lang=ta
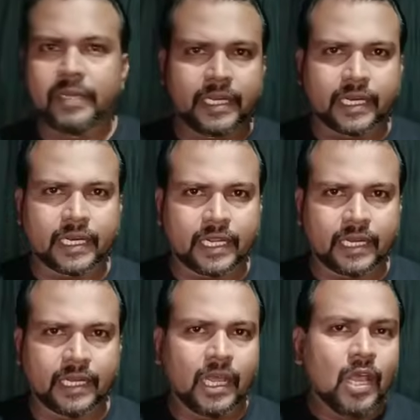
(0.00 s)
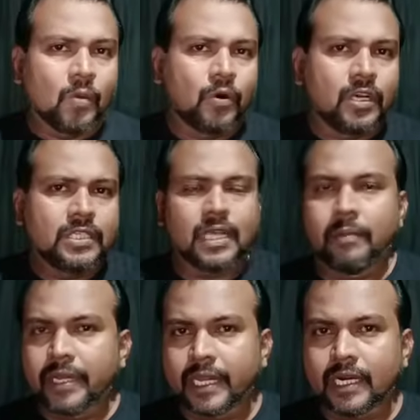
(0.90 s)
கேட்குறாருங்க பொன்னுசாமி
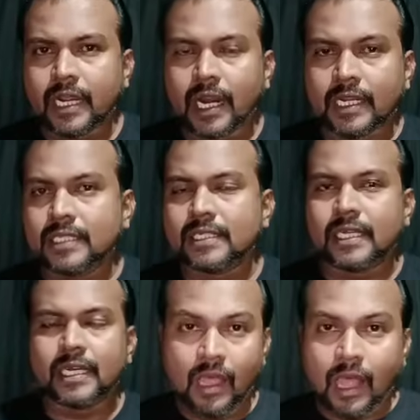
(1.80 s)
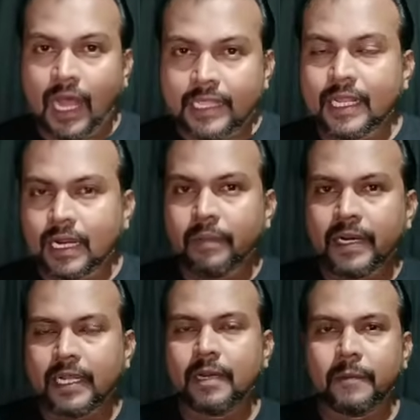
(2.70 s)
கேட்ட அடுத்த செகண்டுங்க அந்த நபர்
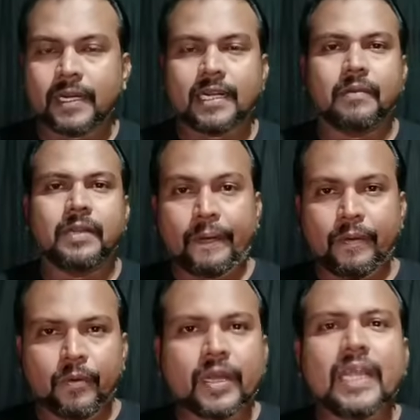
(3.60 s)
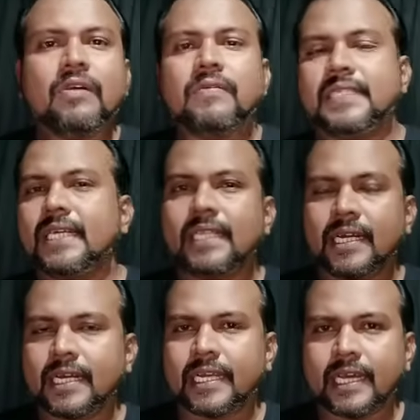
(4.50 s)
என்ன பண்றாரு அப்படின்னா ஒரே ஒரு விஷயம் தாங்க
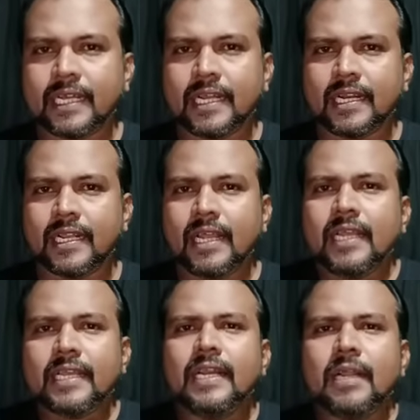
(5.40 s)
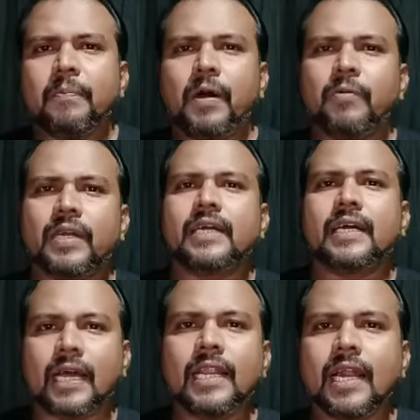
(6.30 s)
கேக்குறாரு என்னப்பா உனக்கு
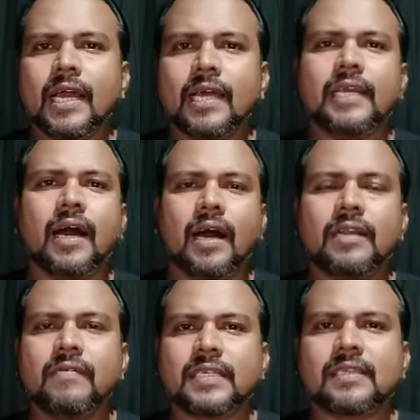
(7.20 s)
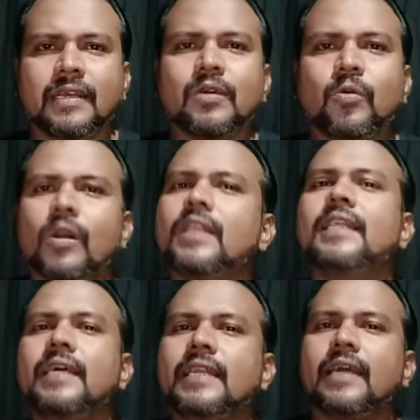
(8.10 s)
கல்யாணம் ஆகி ஆறு வருஷம் ஆகி குழந்தை
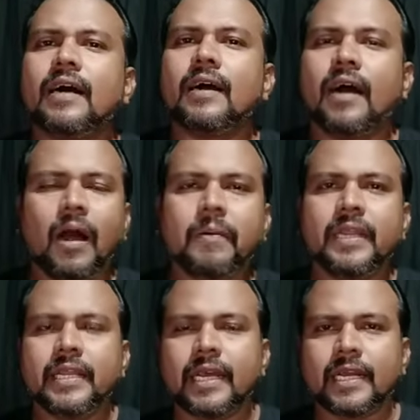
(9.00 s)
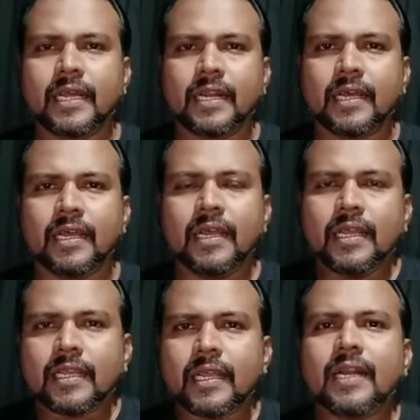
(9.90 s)
இல்லையா அப்படின்னு கேக்குறாருங்க
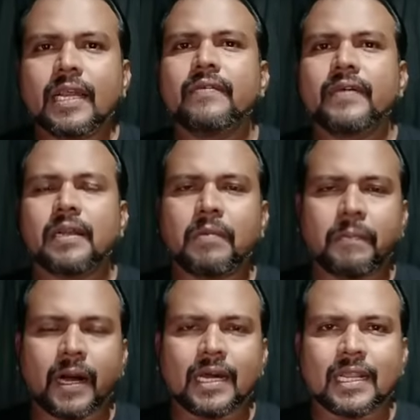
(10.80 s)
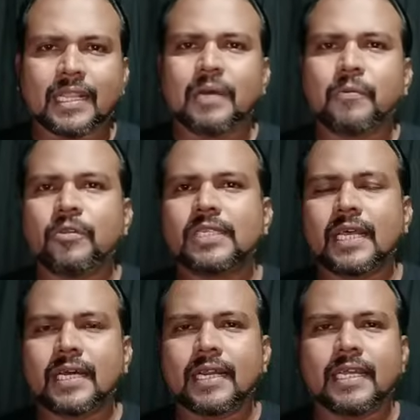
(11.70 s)
என்னடா இவன் நம்ம பார்க்கறதுக்கே புதுசாக
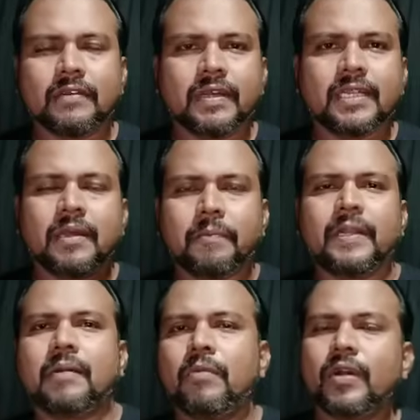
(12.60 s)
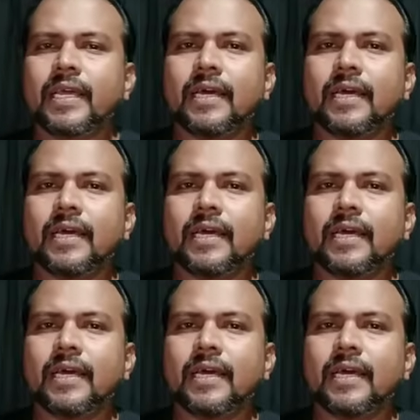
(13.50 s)
இருக்கிறான் இவன் எப்படி நம்மளுடைய